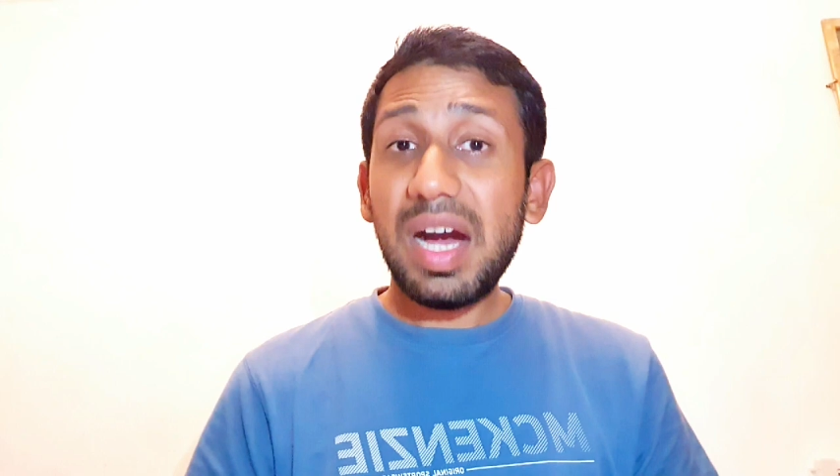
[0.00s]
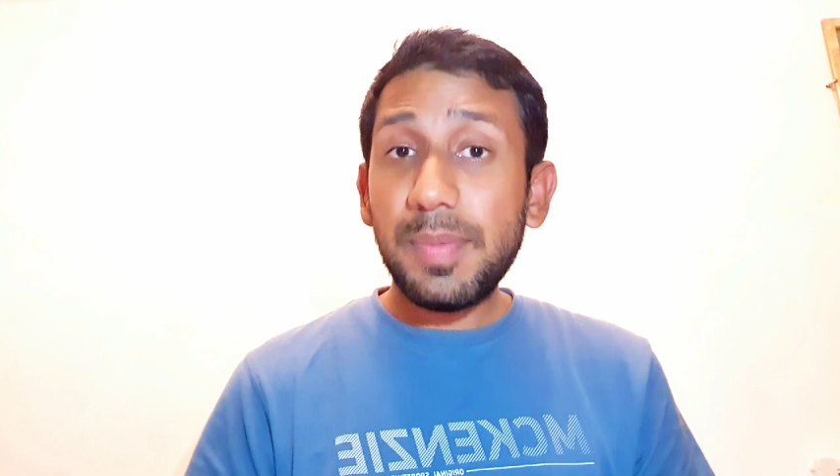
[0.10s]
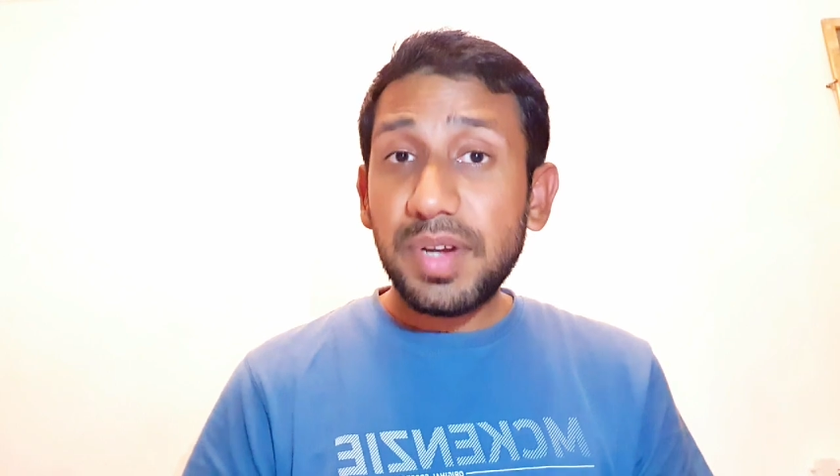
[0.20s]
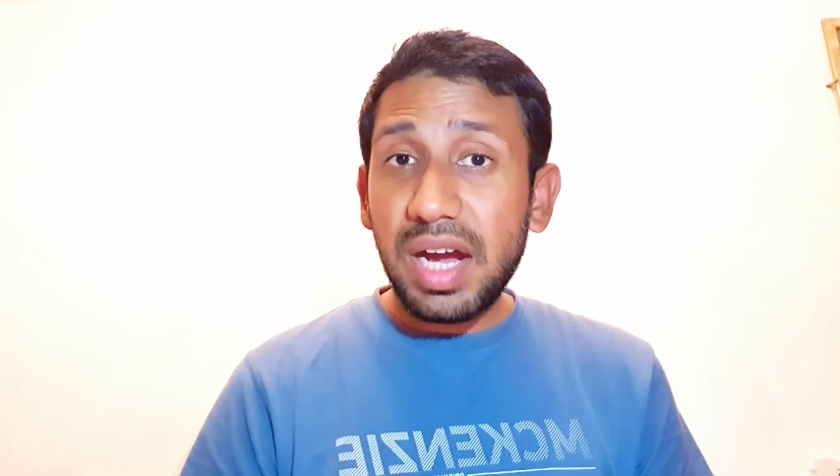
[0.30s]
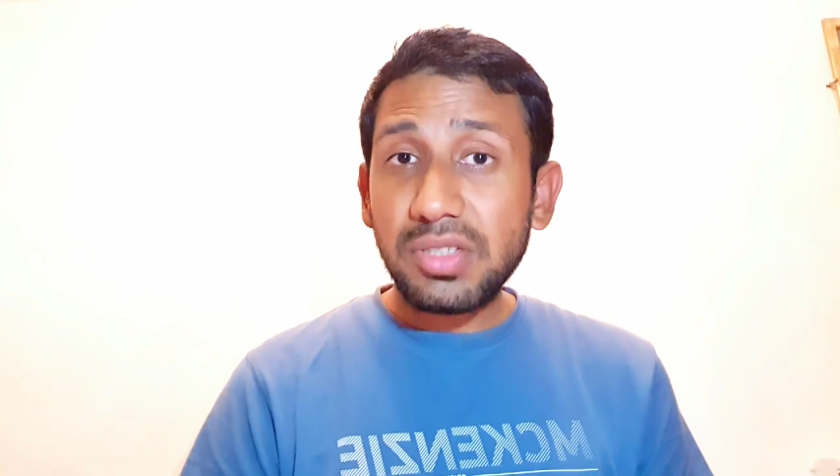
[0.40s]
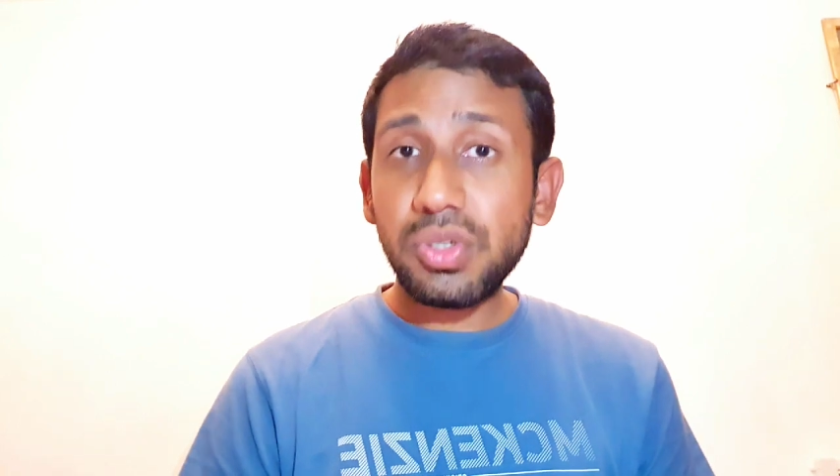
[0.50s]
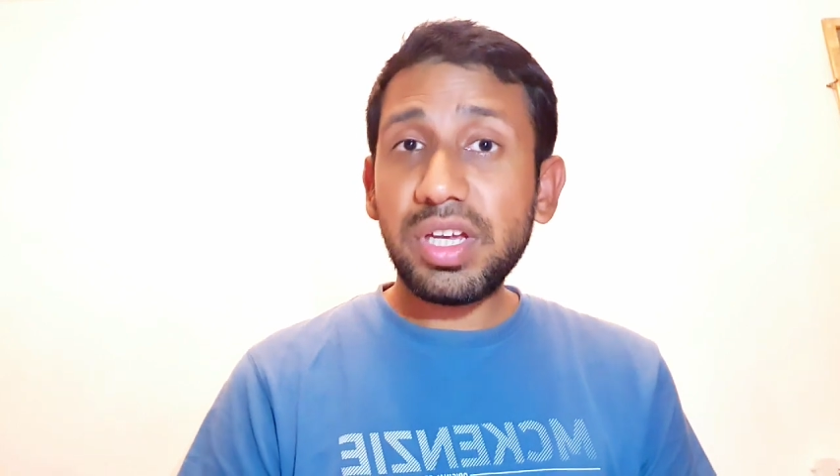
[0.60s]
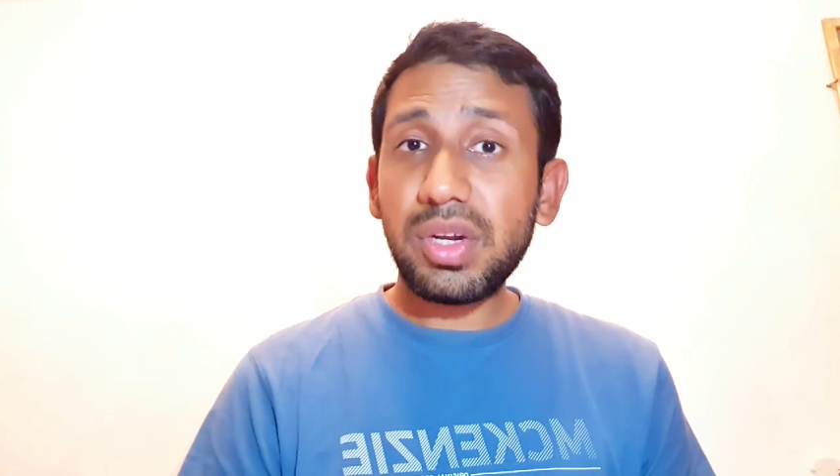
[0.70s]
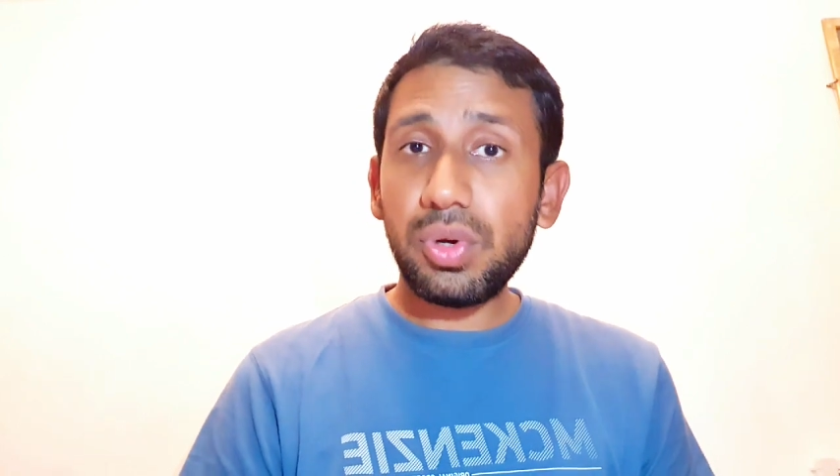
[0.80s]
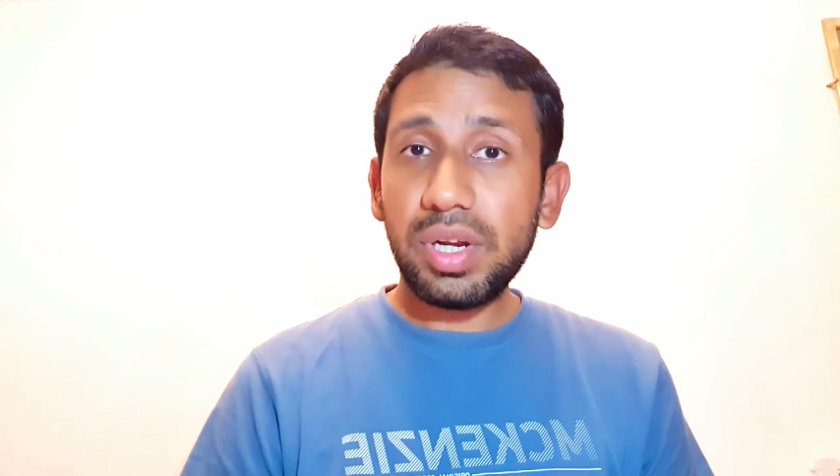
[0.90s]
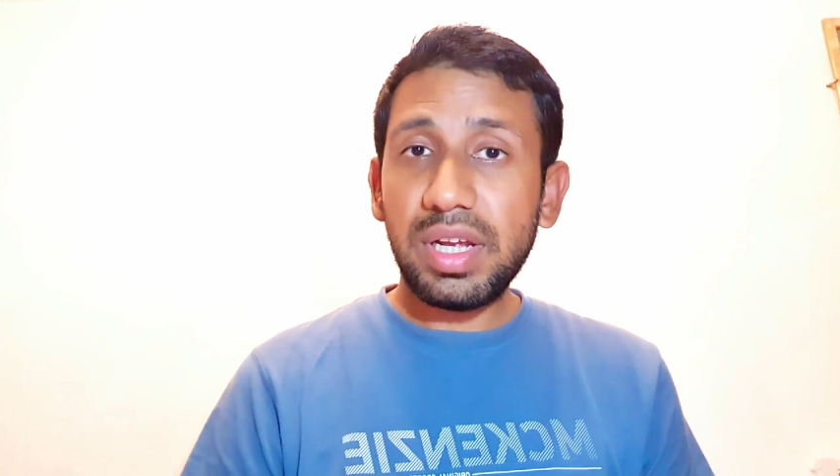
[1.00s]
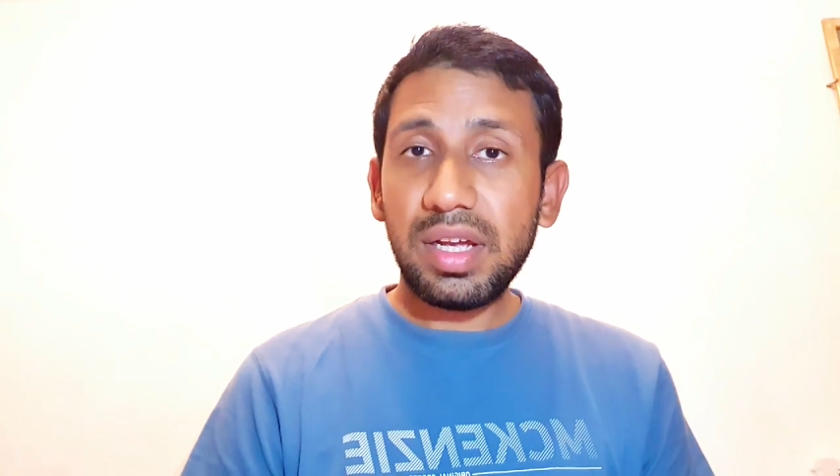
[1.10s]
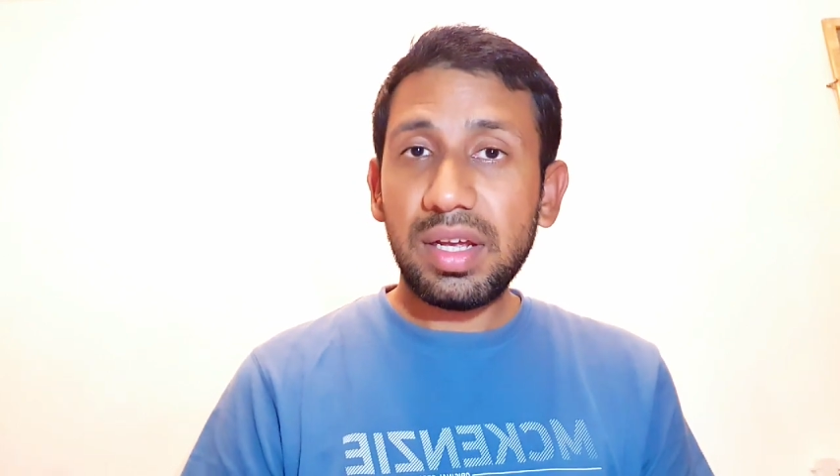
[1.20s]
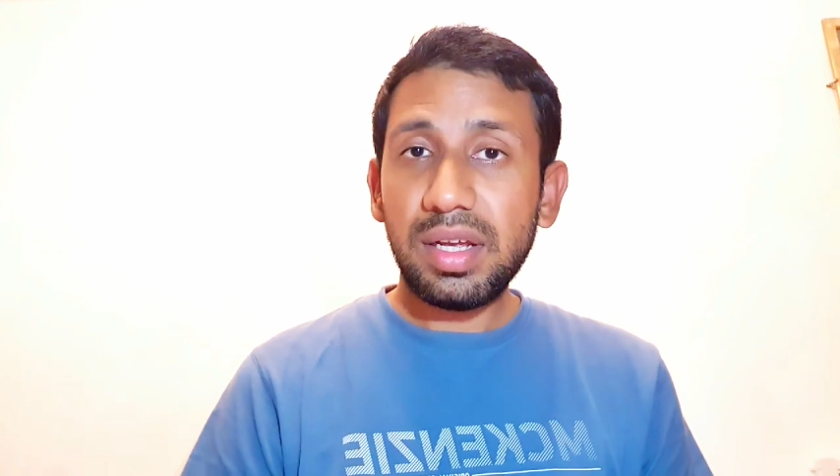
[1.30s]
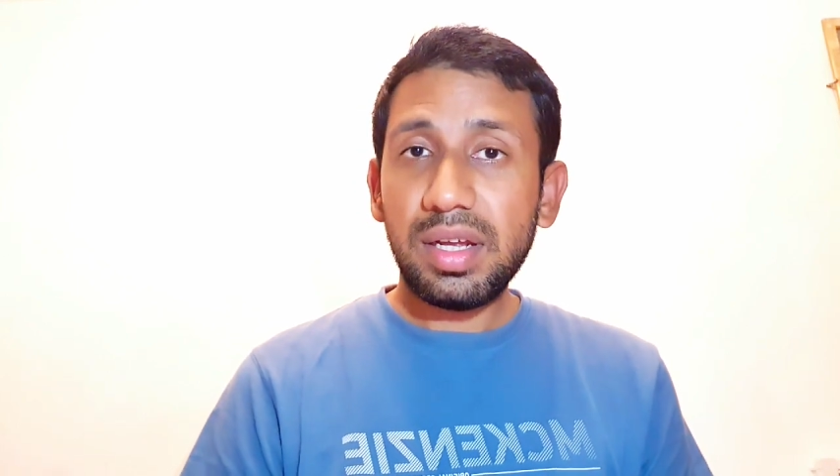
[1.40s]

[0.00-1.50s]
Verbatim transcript: आप डांस को देख रो रहे हैं